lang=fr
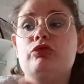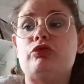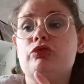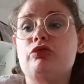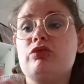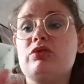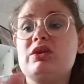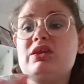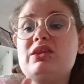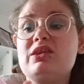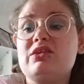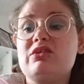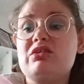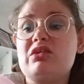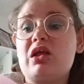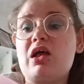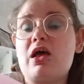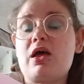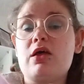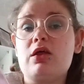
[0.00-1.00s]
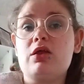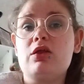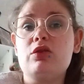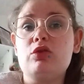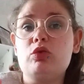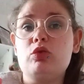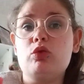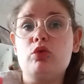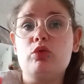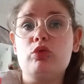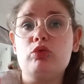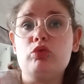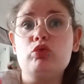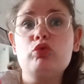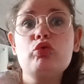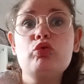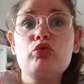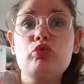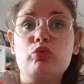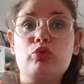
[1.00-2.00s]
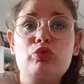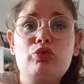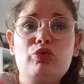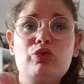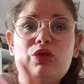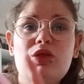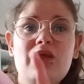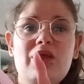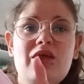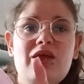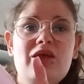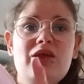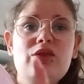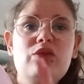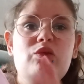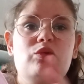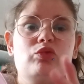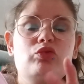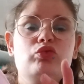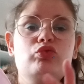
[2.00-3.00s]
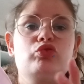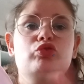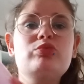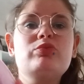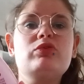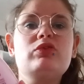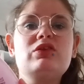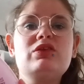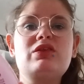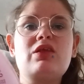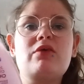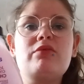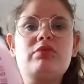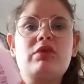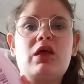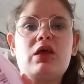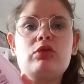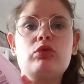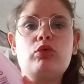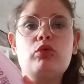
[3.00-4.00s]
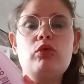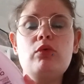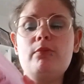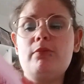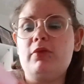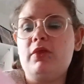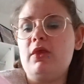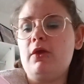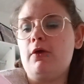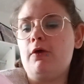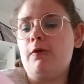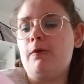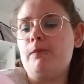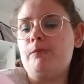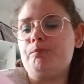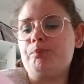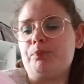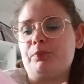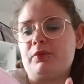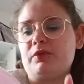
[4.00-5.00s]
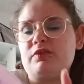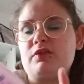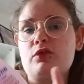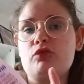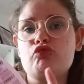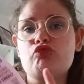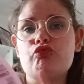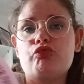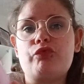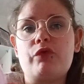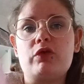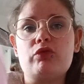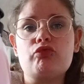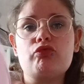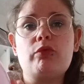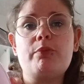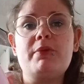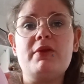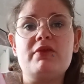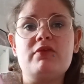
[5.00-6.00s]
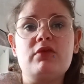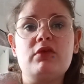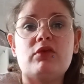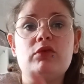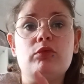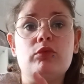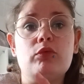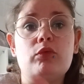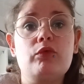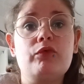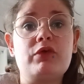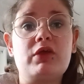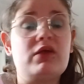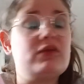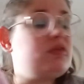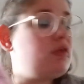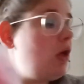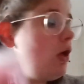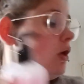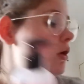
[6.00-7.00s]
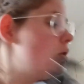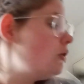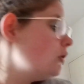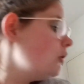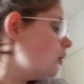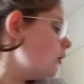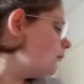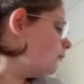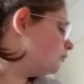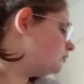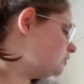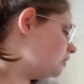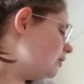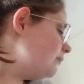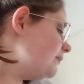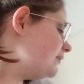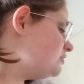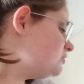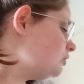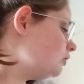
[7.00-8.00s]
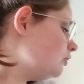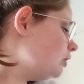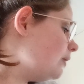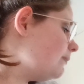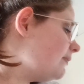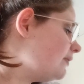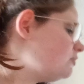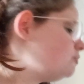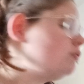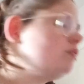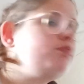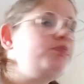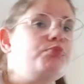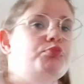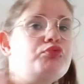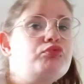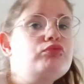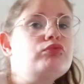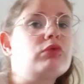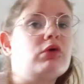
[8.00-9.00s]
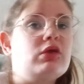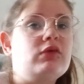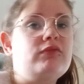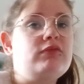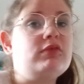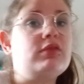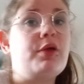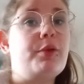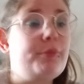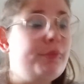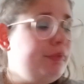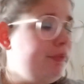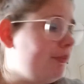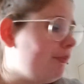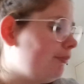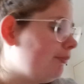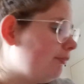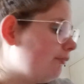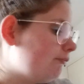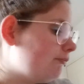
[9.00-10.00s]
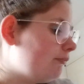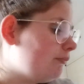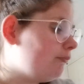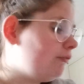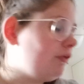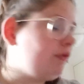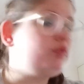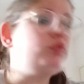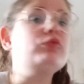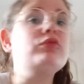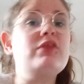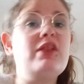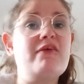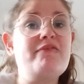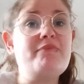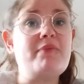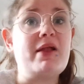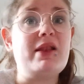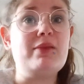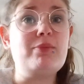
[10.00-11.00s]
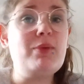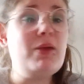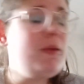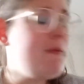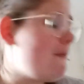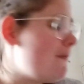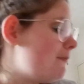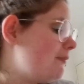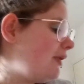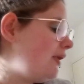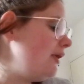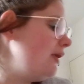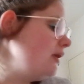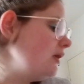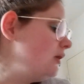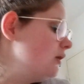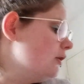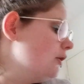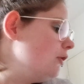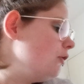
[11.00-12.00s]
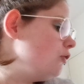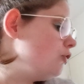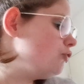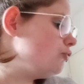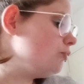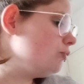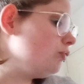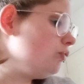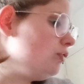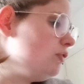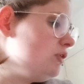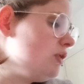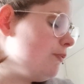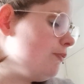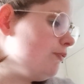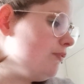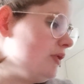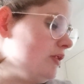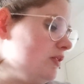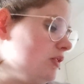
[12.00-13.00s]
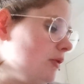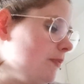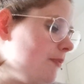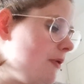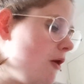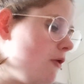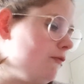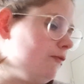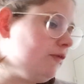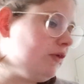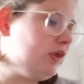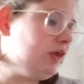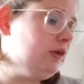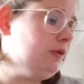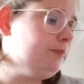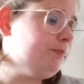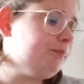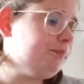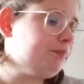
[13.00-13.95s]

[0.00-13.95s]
j'en ai déjà deux autres. Donc du coup, je me suis dit que ça serait trop, mais ça, je vous fais toujours plaisir d'offrir ça. Bon, ça ne veut pas dire que la personne pue, hein, évidemment. Enfin, ou se lave pas les mains, mais je me suis dit que ça pouvait être sympa à offrir.